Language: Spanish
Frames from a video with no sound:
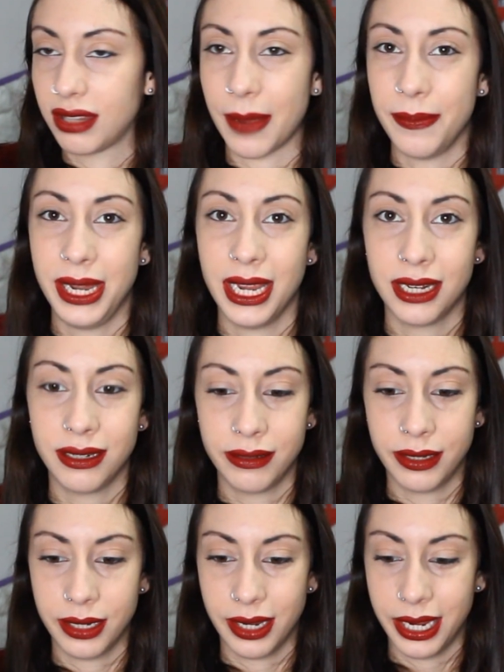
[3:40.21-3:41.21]

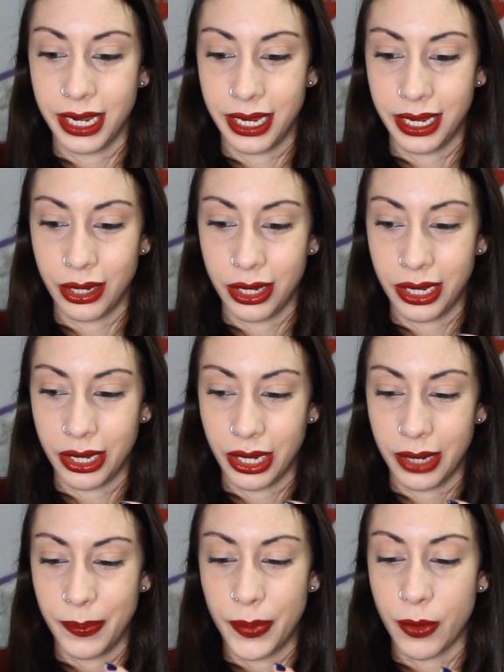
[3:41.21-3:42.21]
también
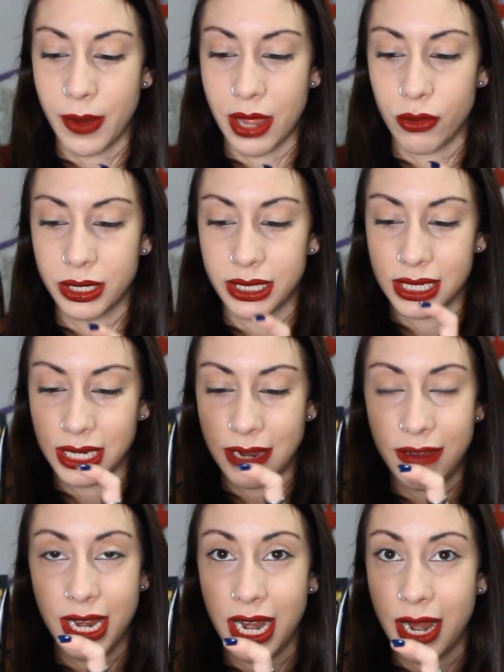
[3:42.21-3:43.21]
eh, he probado estas
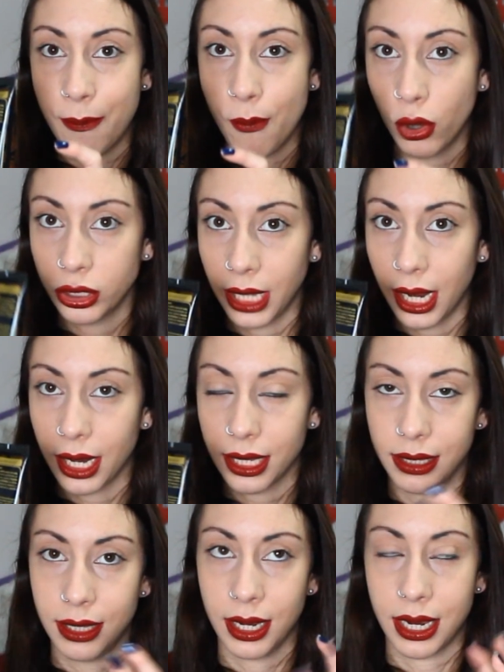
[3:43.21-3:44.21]
que vienen en bote,
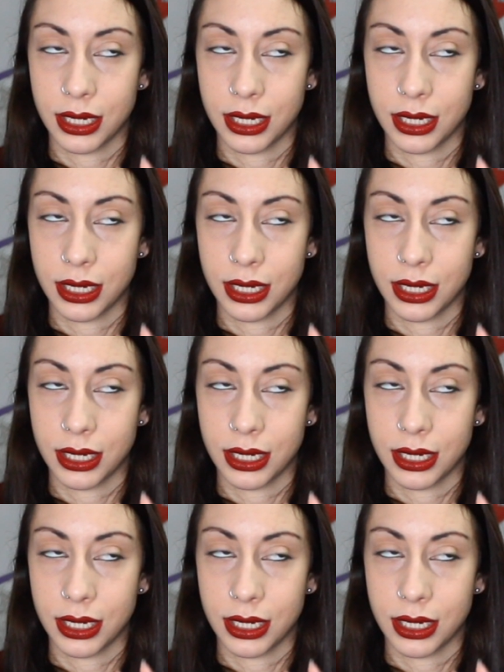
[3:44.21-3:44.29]
que,